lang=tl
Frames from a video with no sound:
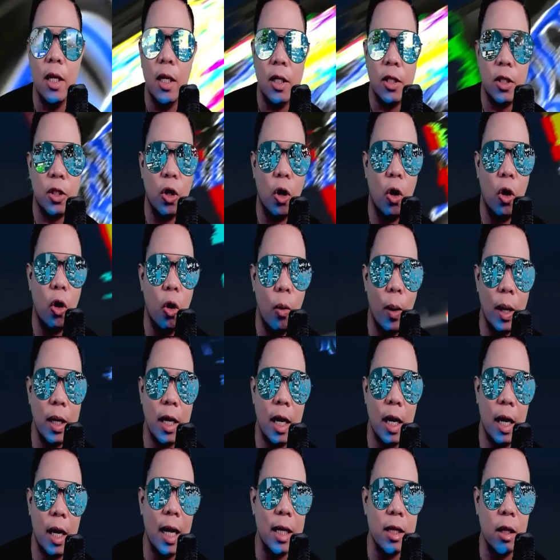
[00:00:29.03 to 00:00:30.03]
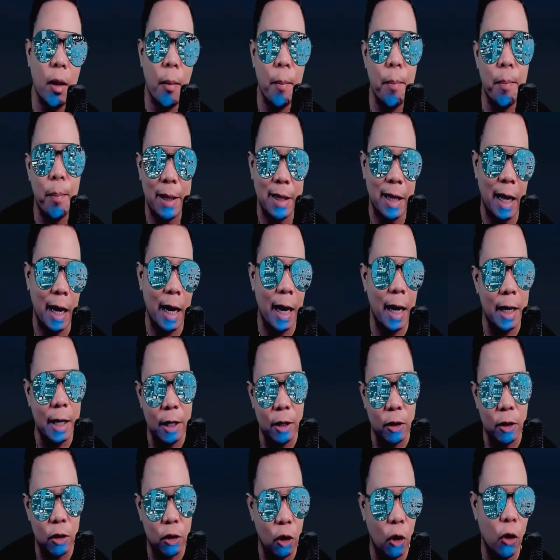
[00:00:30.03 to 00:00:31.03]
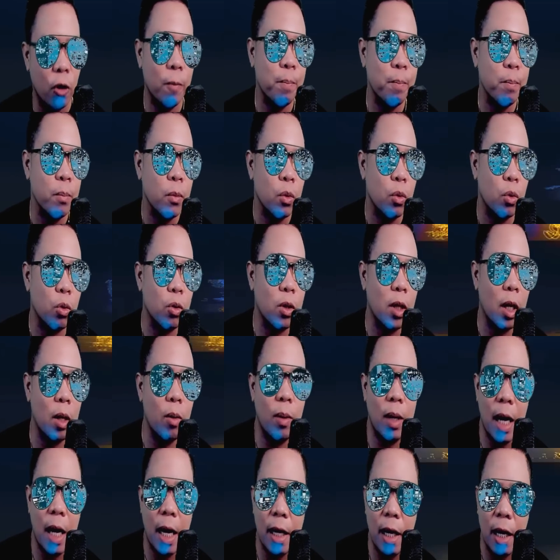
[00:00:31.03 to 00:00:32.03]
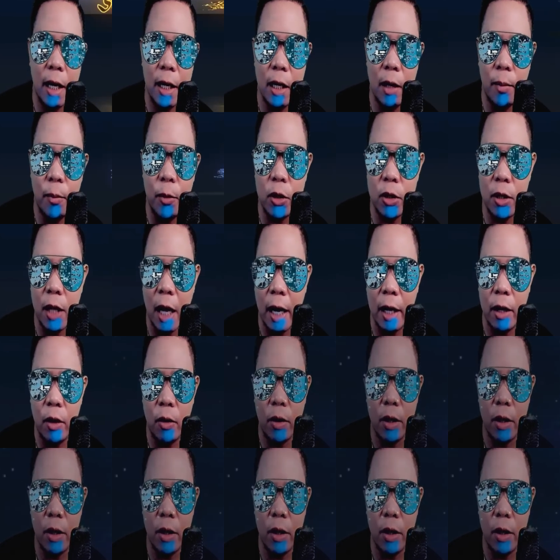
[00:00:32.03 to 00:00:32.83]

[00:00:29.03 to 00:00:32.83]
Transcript: So wag na natin patagalin to. Total wala na rin naman tayong